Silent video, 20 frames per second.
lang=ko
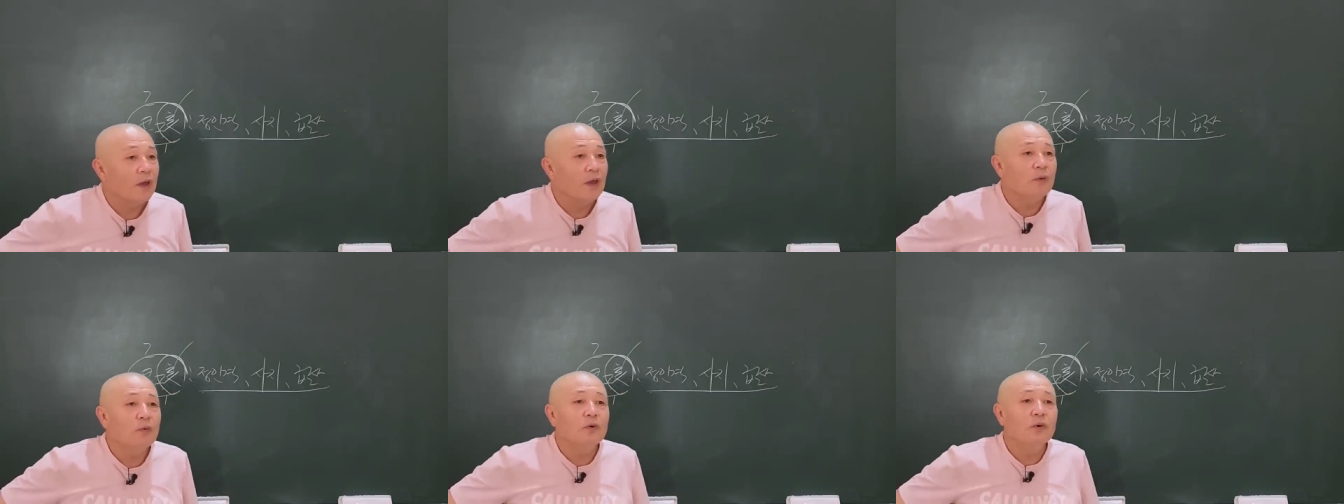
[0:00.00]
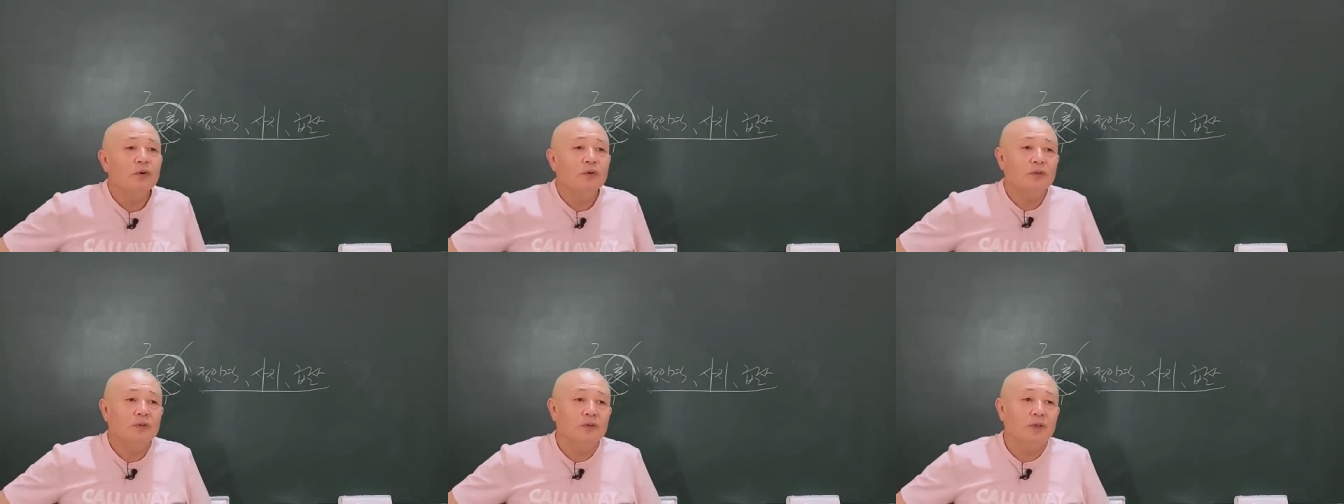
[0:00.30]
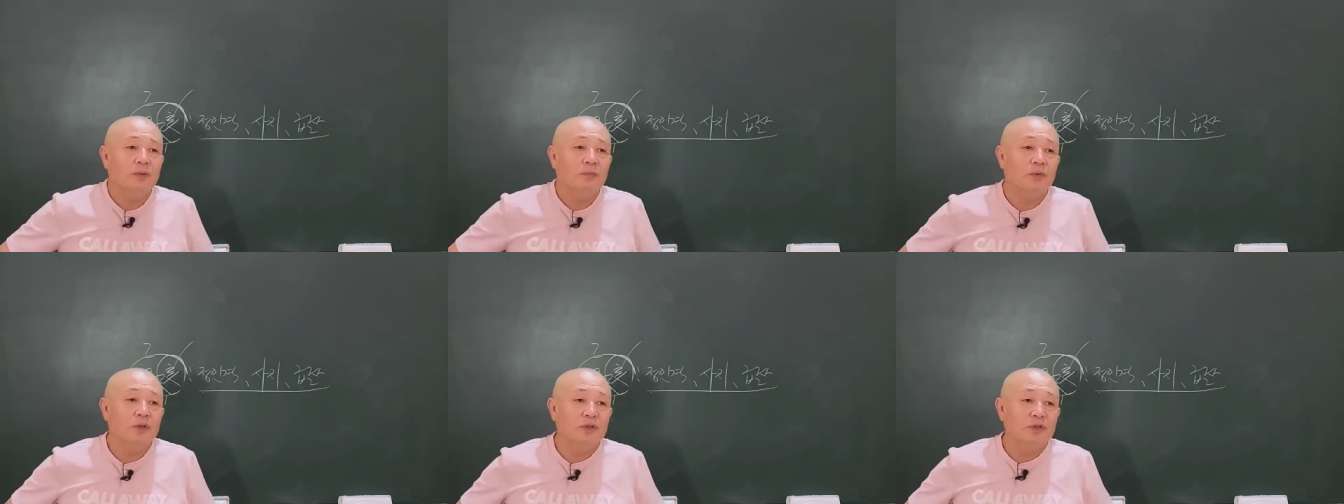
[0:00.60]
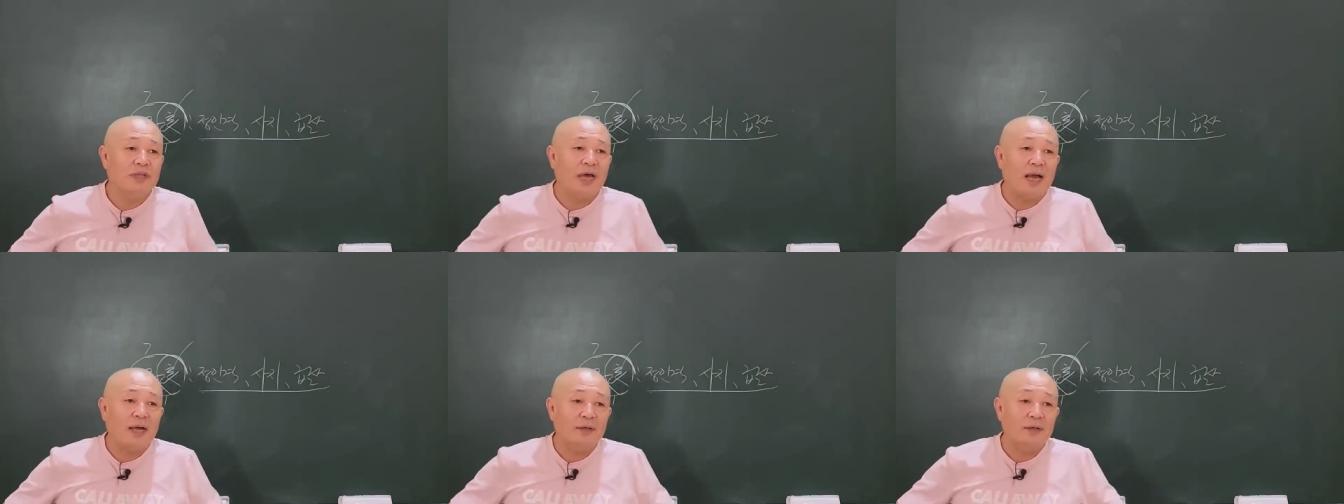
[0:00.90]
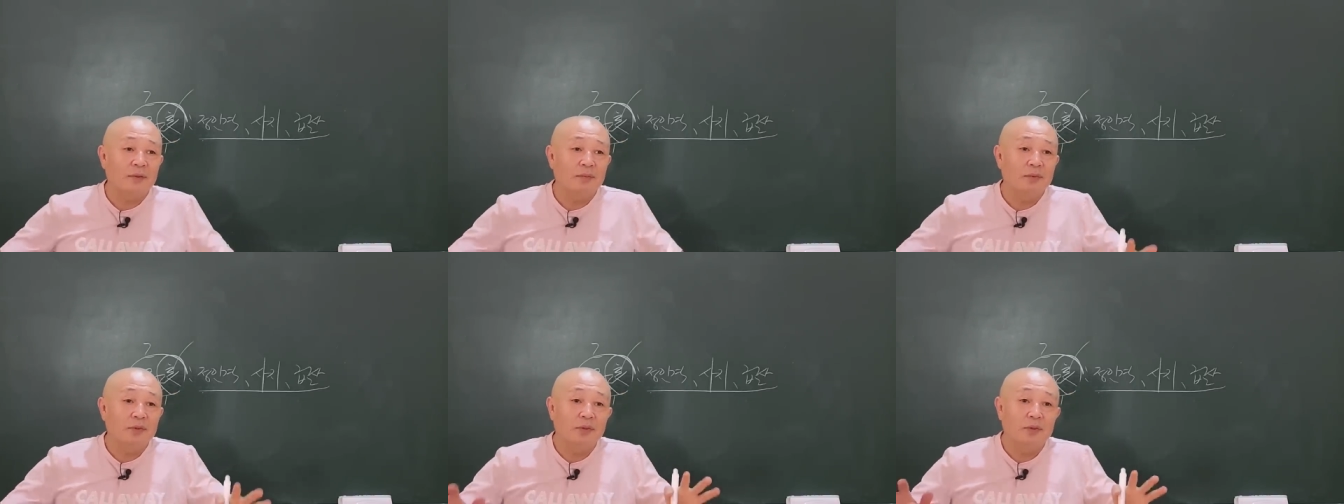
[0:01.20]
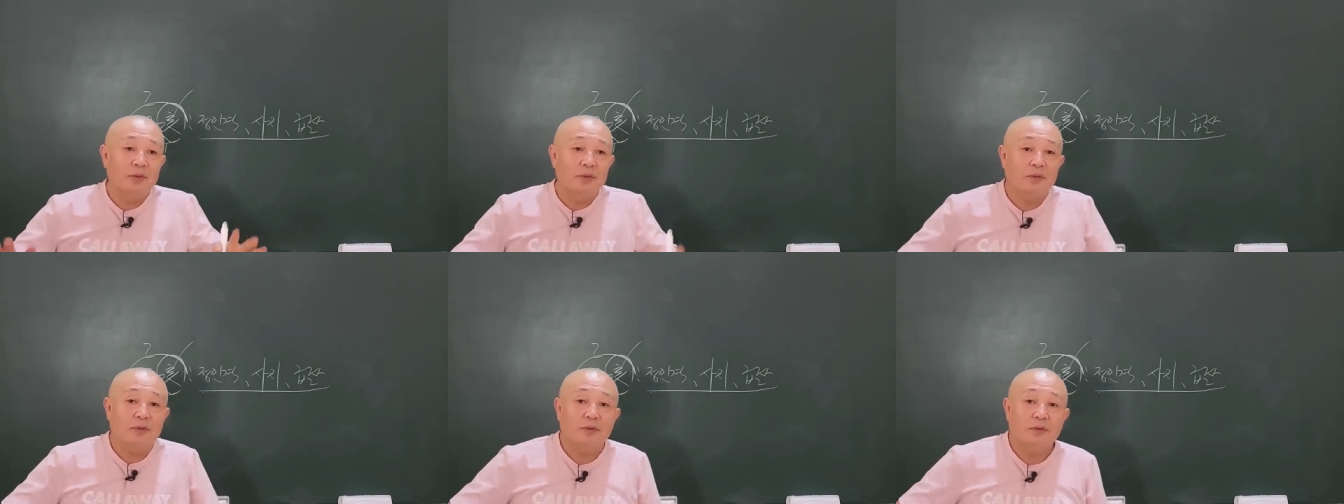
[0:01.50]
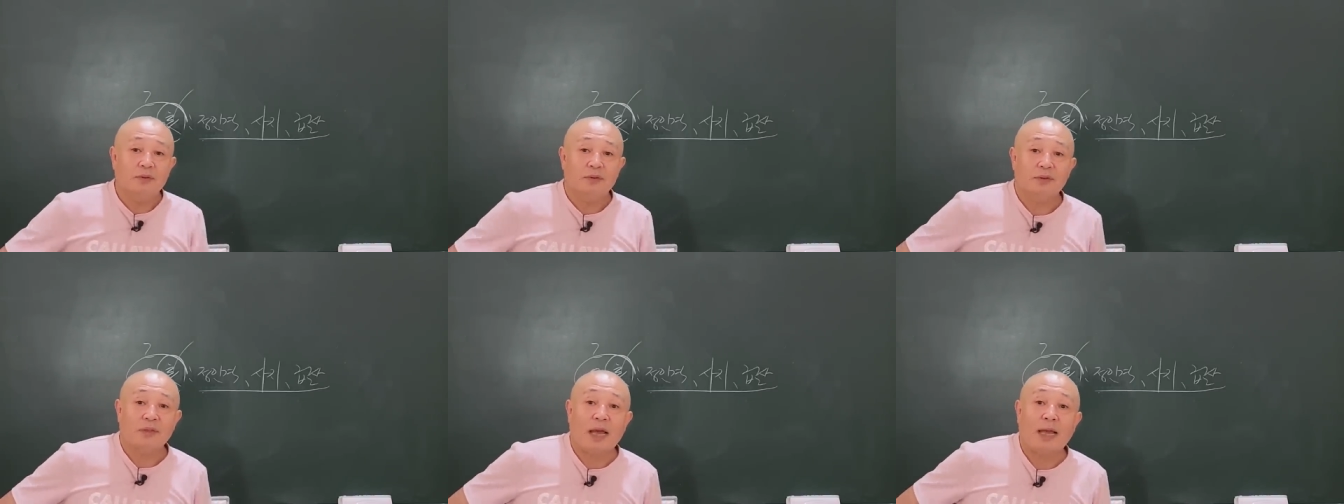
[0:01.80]
해월이 되면 낙엽이
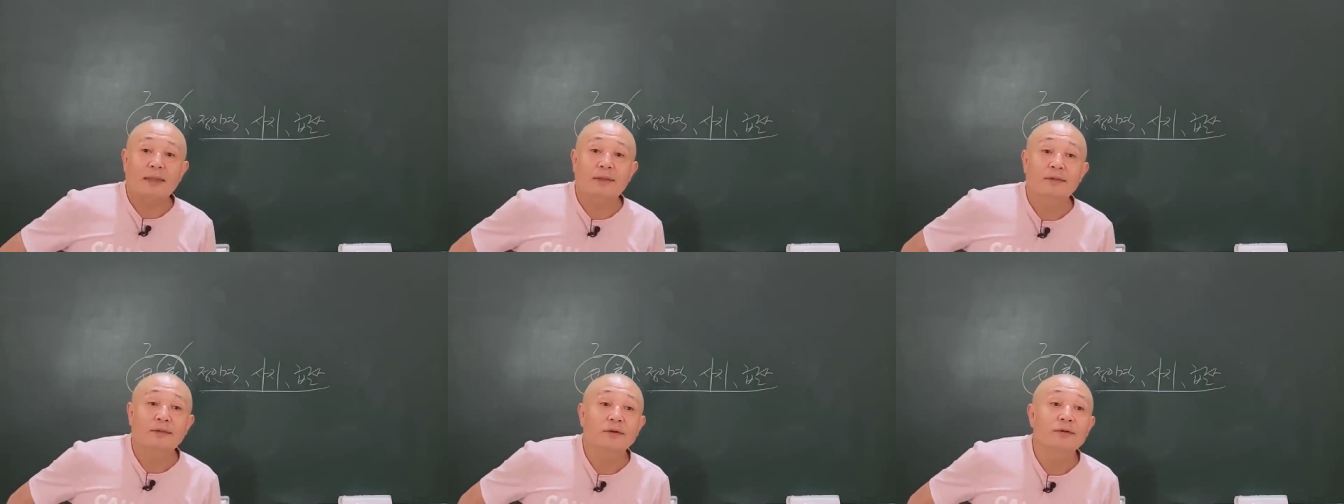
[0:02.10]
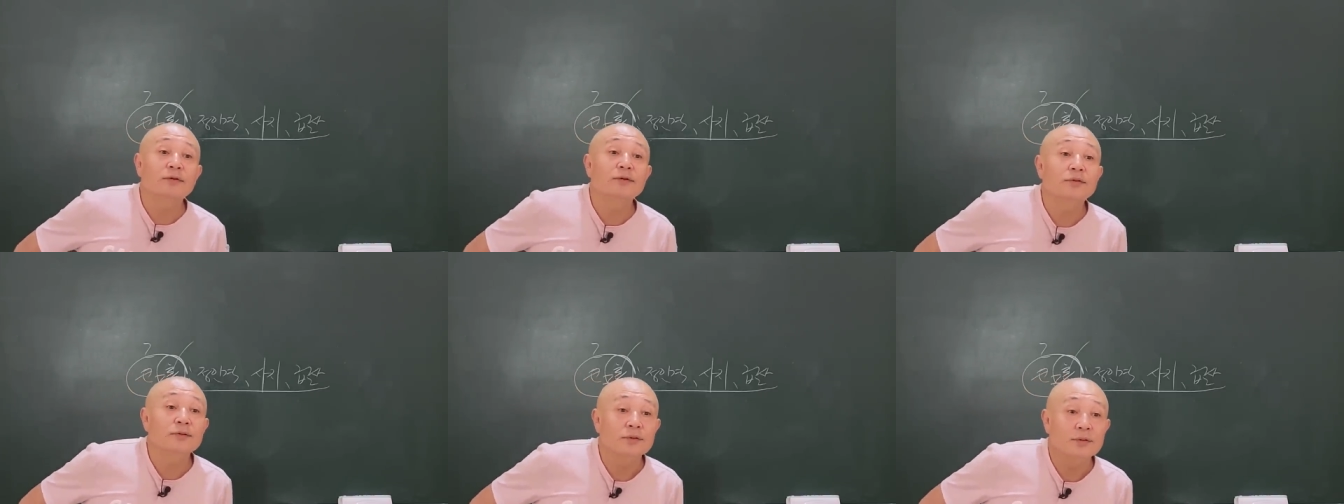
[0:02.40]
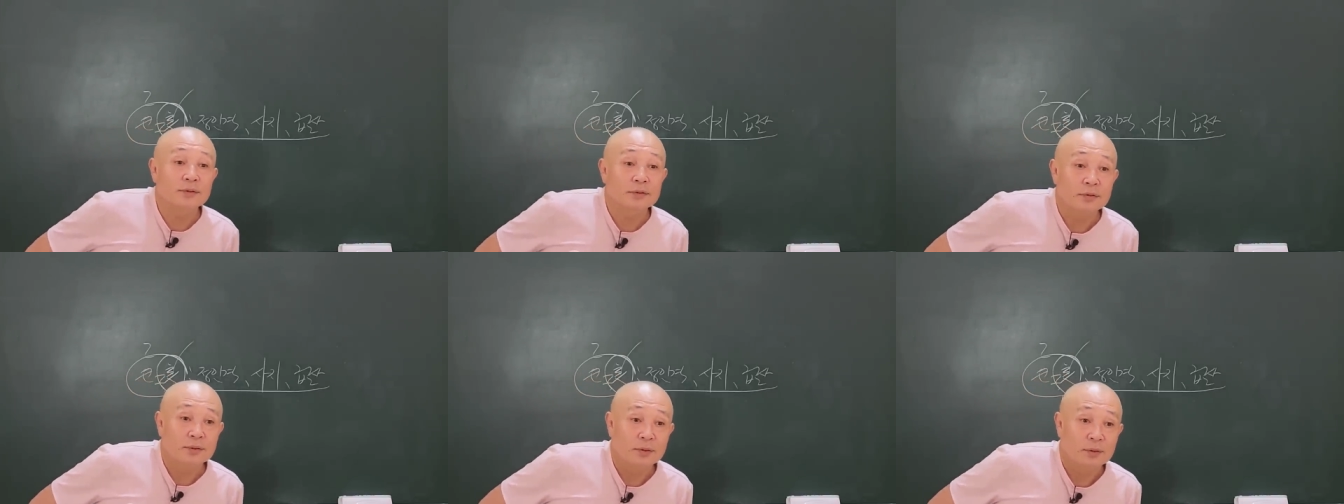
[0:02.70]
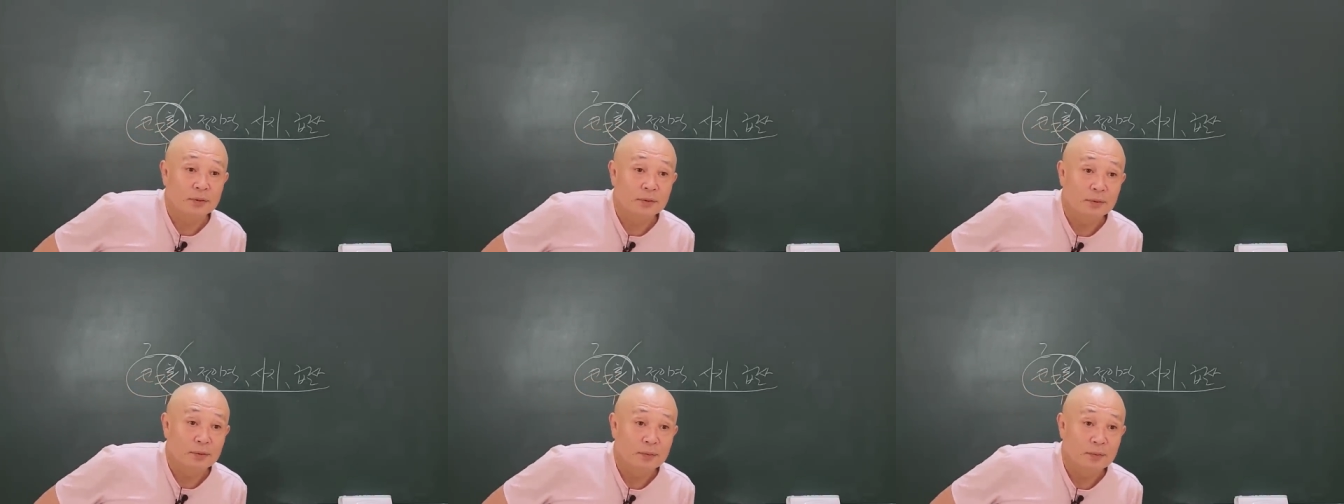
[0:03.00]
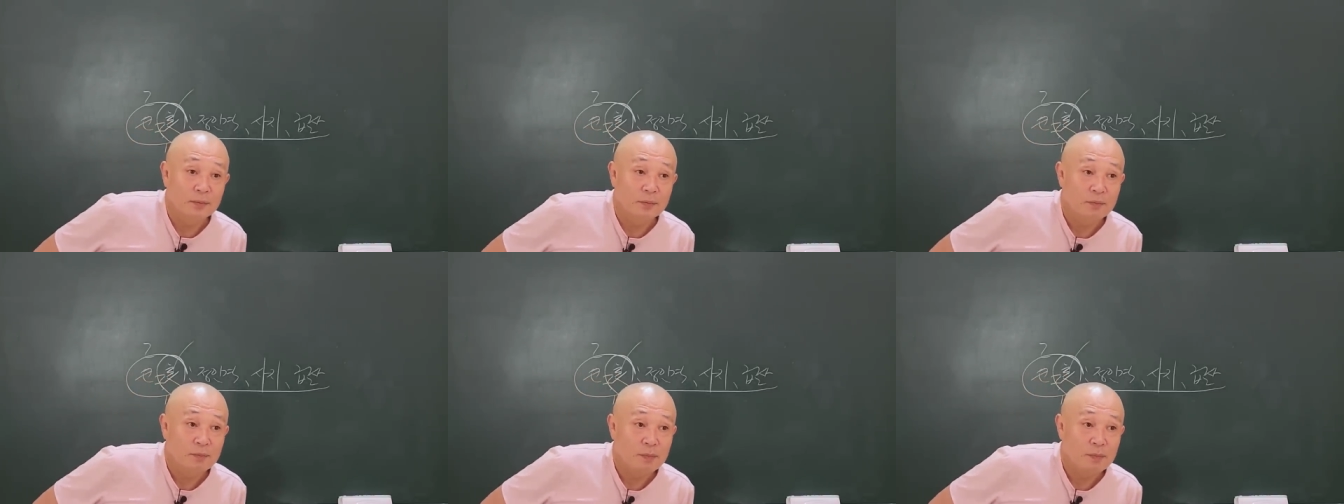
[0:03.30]
다 떨어져 있어.